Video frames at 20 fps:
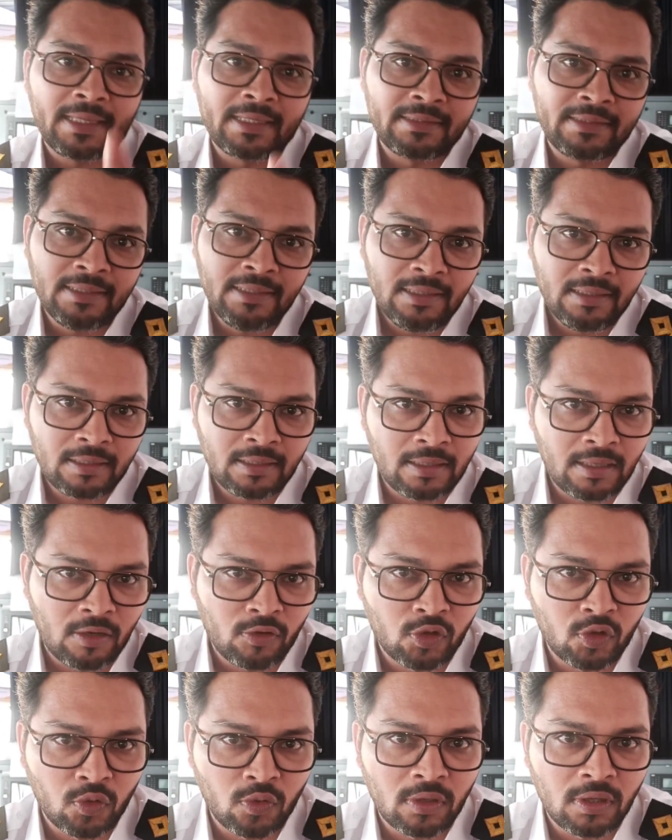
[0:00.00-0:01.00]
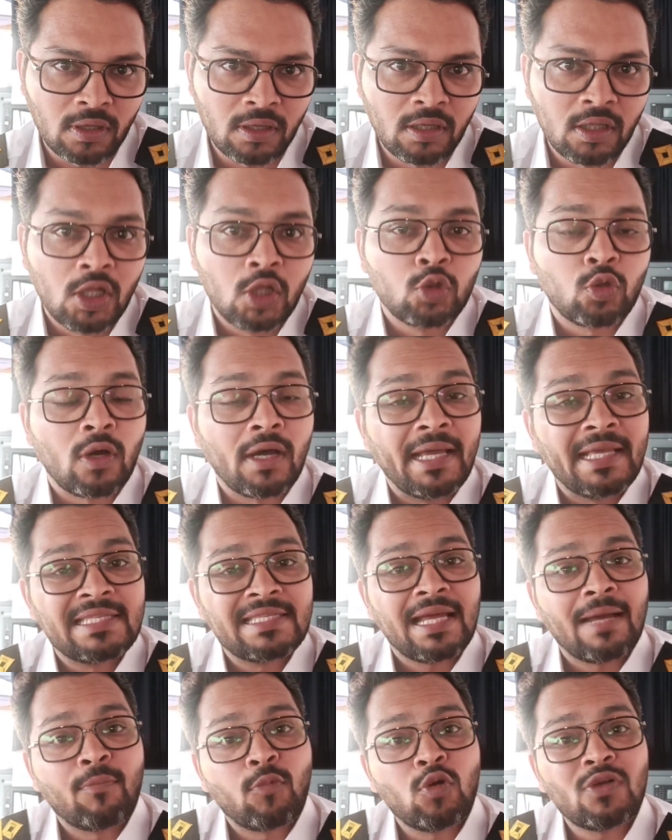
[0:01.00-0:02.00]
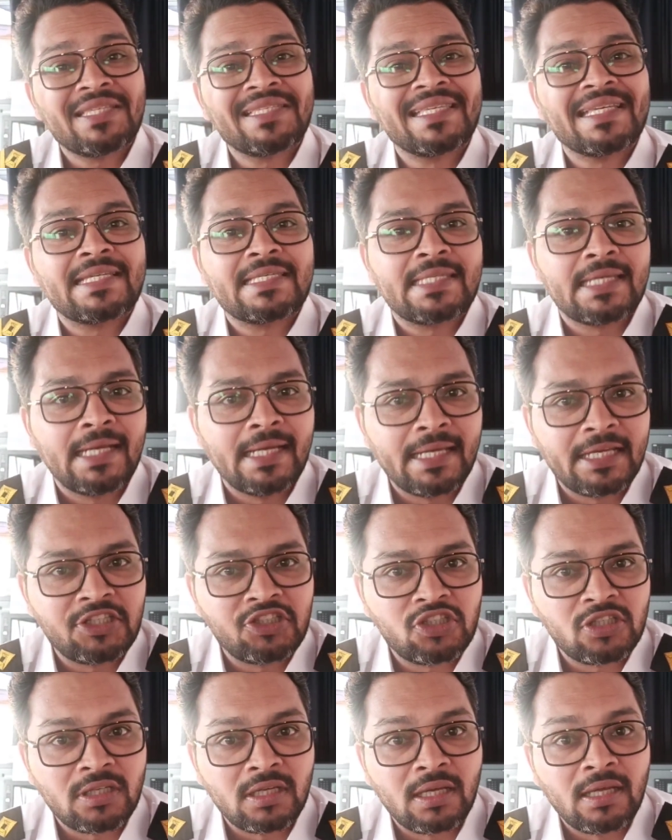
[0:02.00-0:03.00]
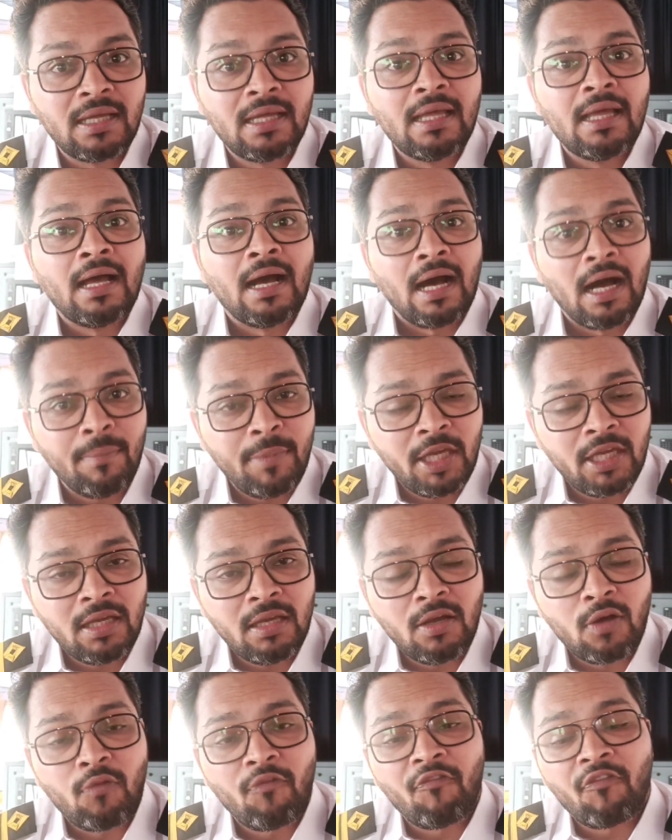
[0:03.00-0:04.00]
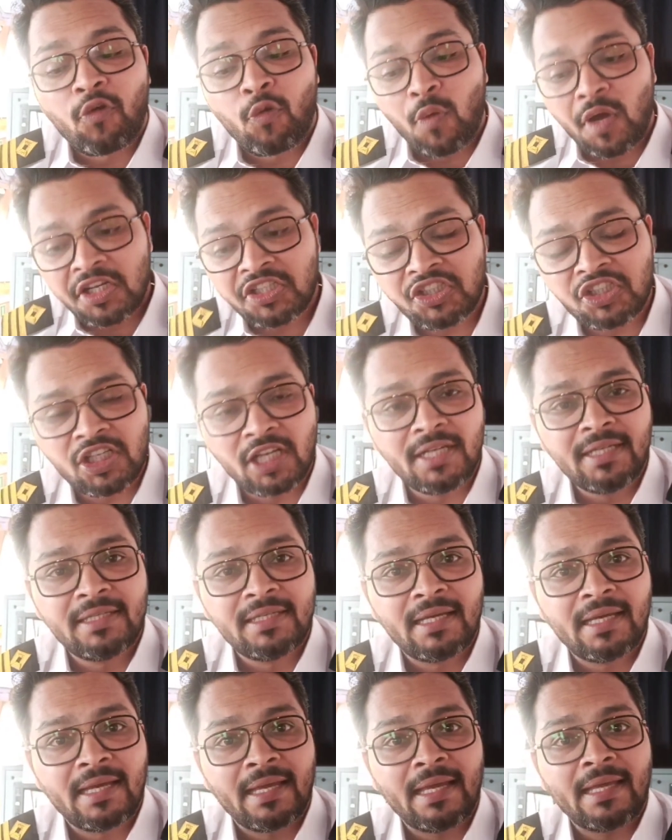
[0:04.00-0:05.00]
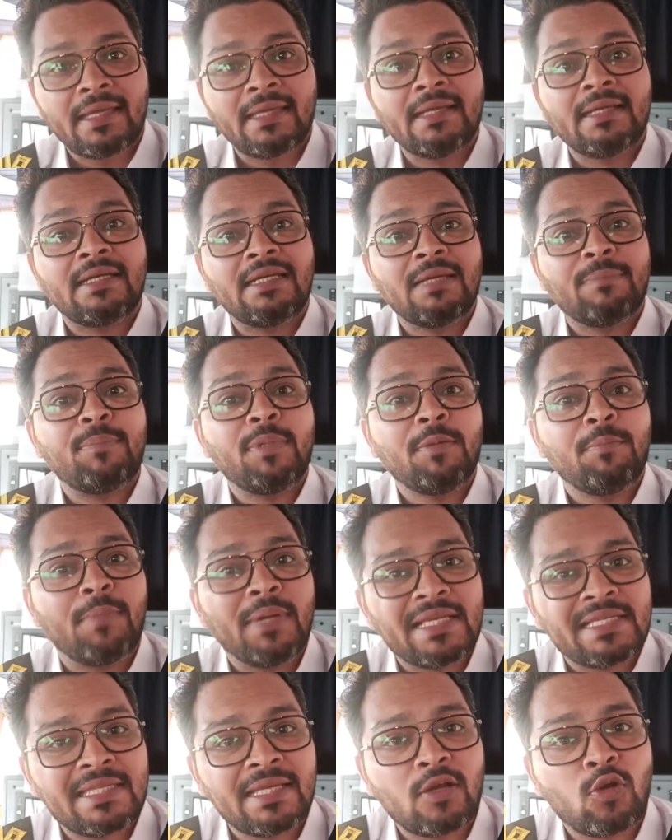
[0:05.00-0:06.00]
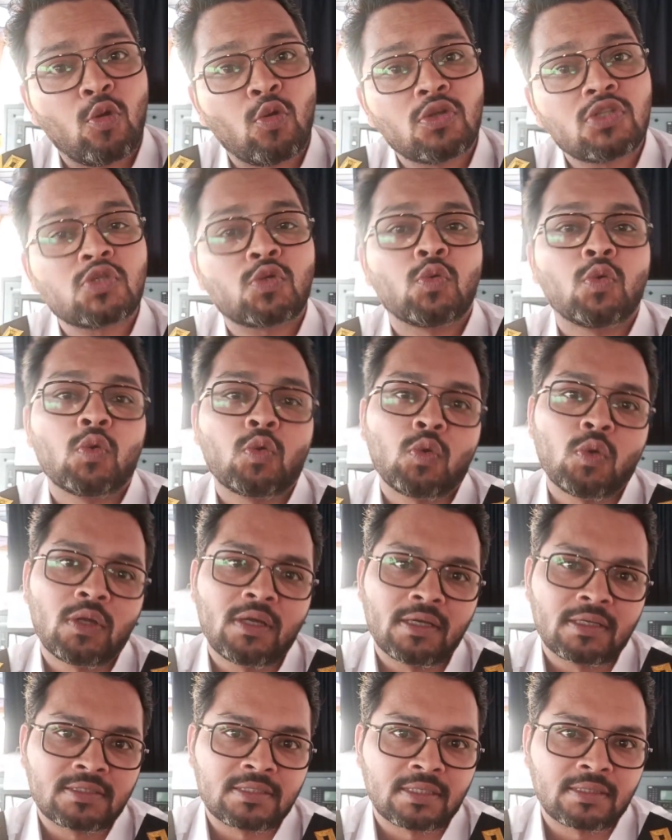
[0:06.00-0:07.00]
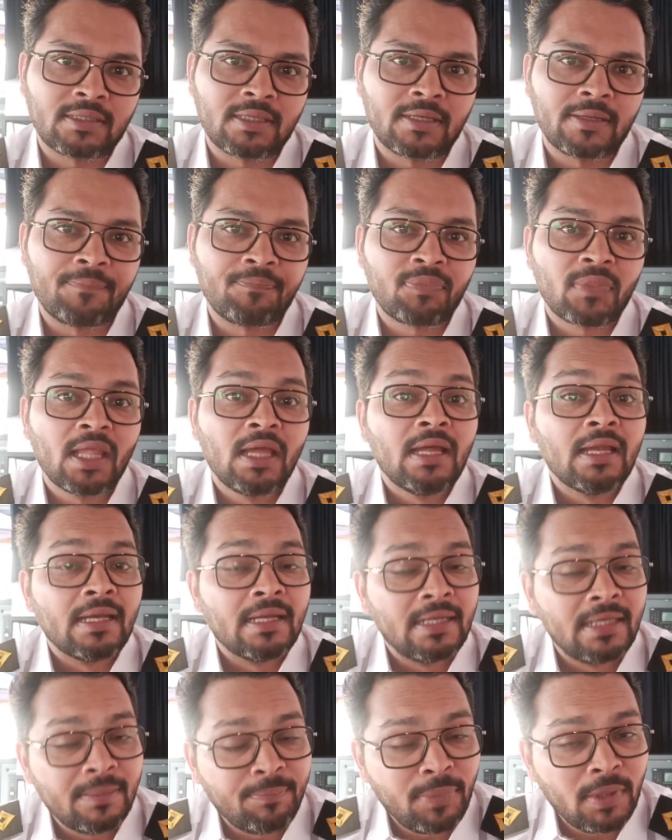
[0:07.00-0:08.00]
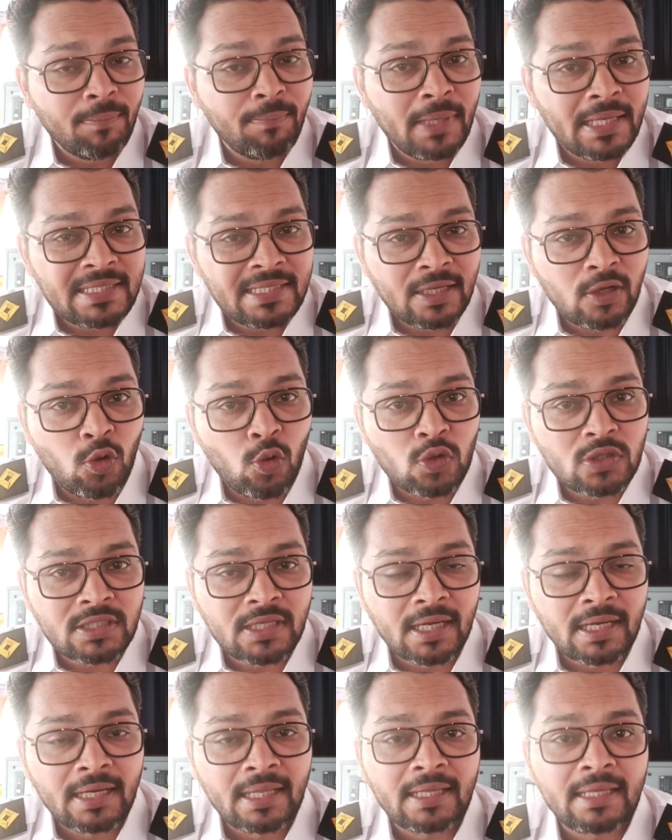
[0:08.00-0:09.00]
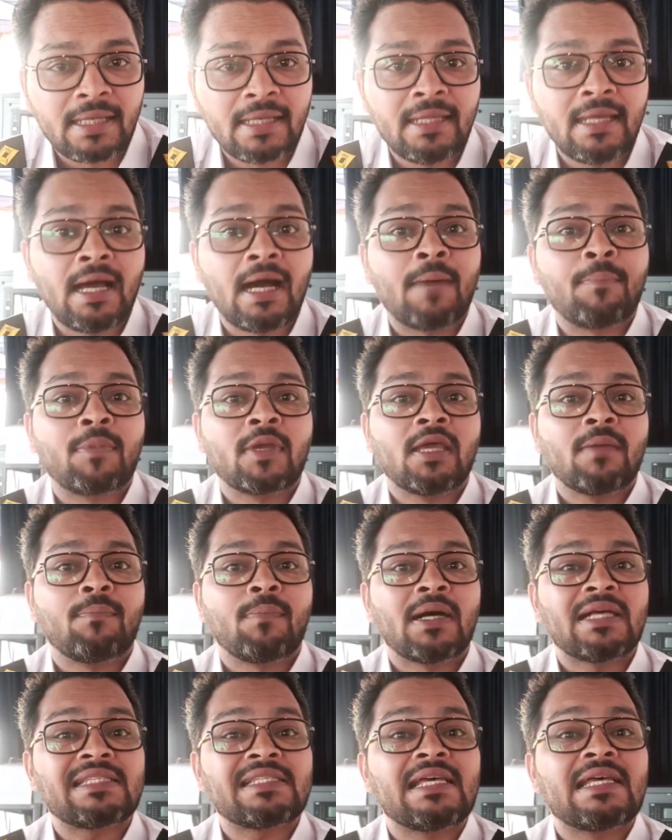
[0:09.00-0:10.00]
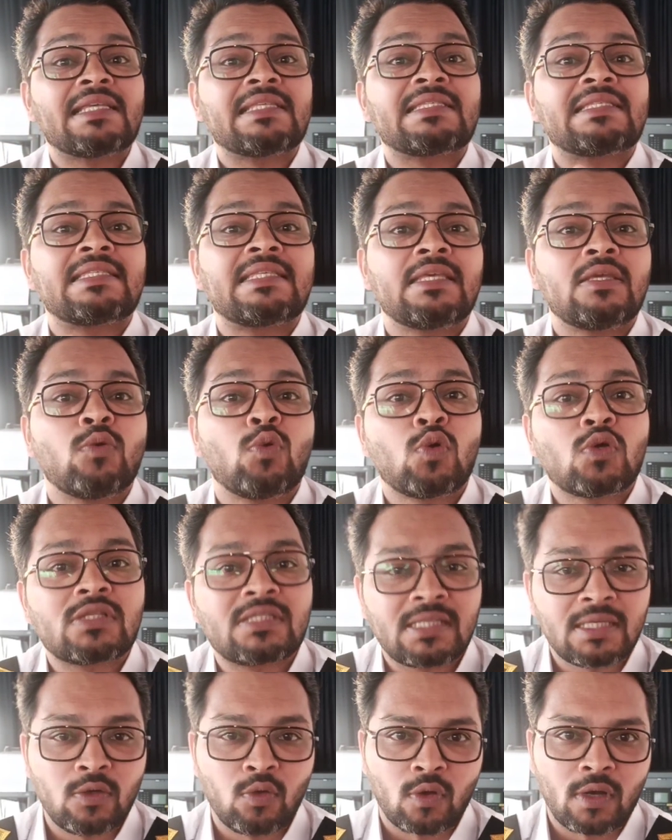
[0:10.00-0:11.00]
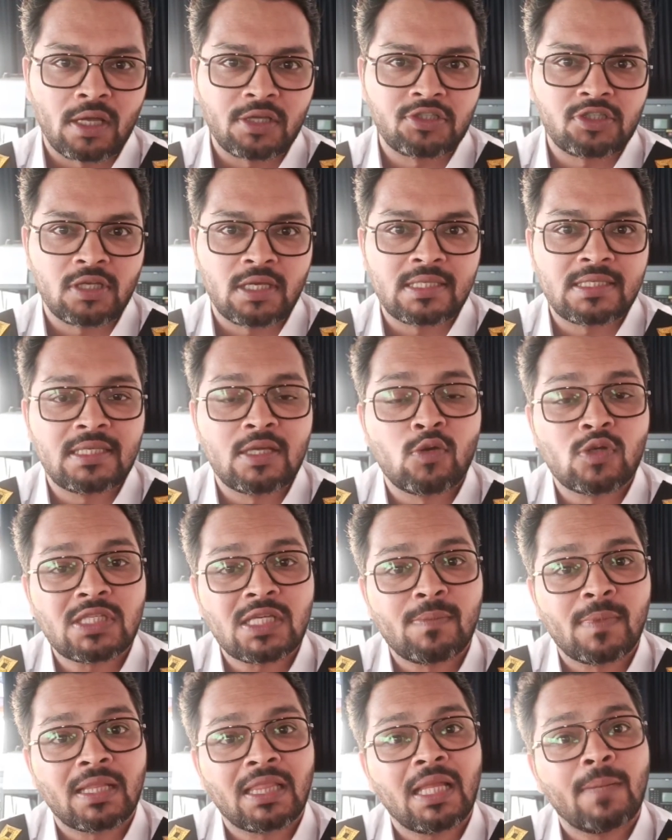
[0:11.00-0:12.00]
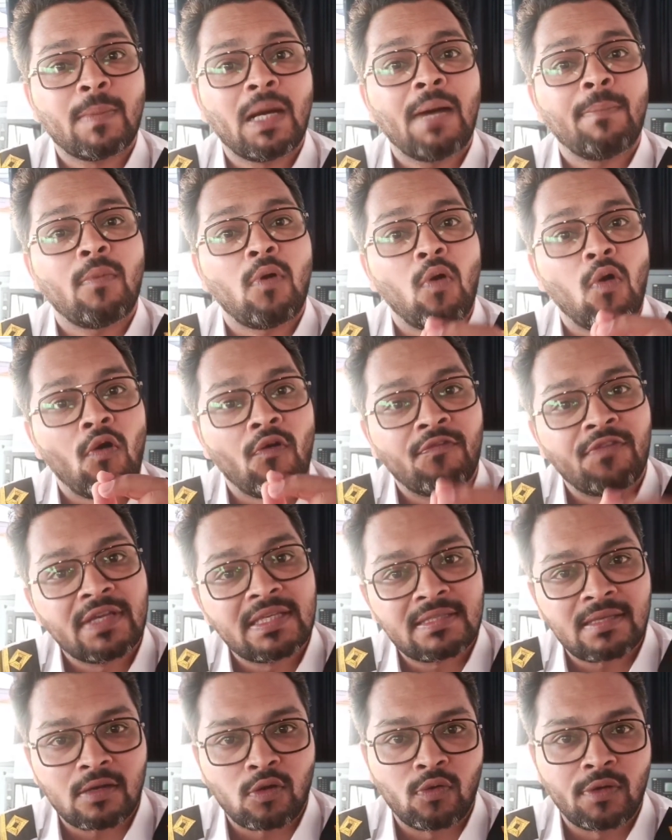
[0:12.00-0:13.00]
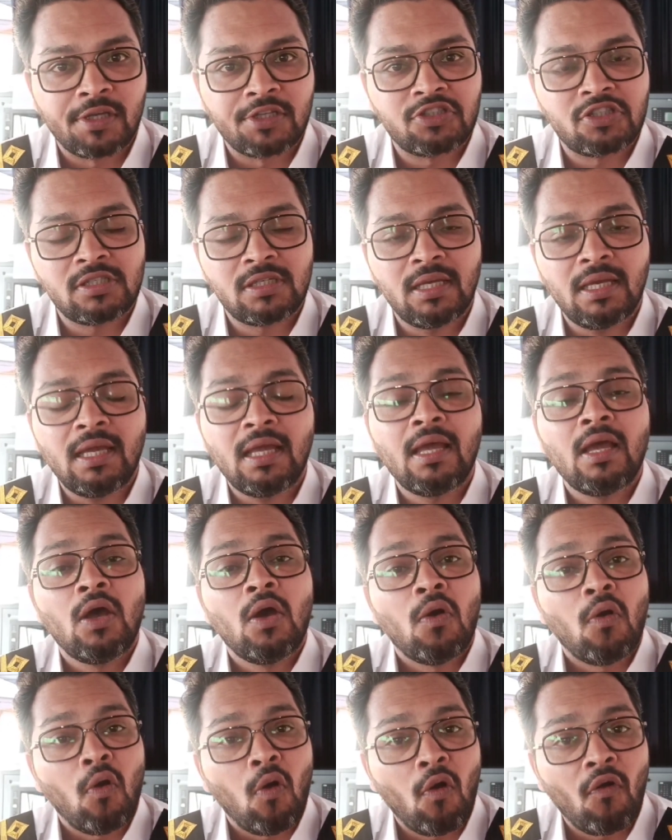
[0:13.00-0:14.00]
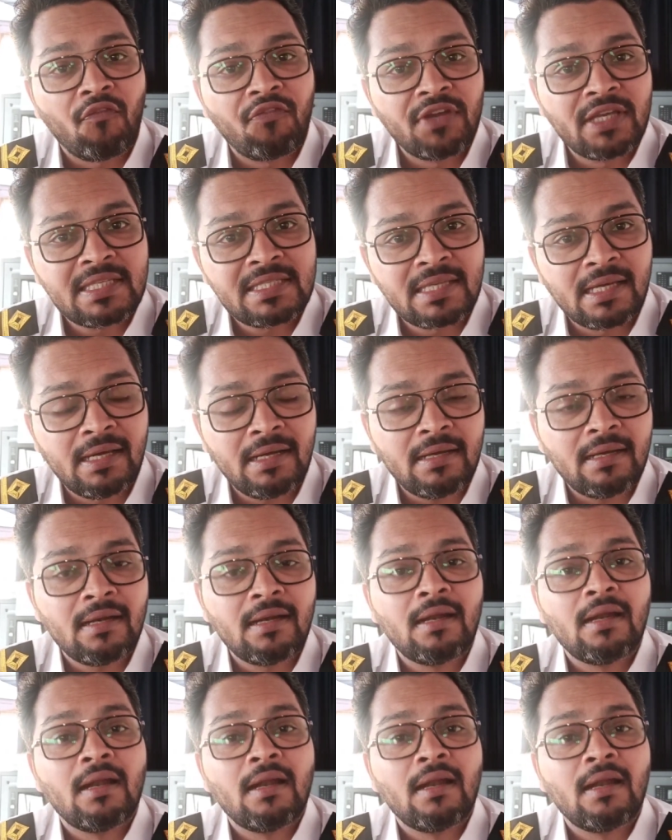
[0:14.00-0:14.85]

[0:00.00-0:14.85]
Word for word: एक दिन काउंट होगा तो ऐसे आपको सिक्सटी डेज चाहिए अभी क्वेश्चन ये है कि डीपी बेसिक कोर्स कौन कौन कर सकता है डीपी बेसिक कोर्स करने के लिए आपके पास सीओसी होना चाहिए सीओसी मतलब आप ऑफिसर होने चाहिए ऑफिसर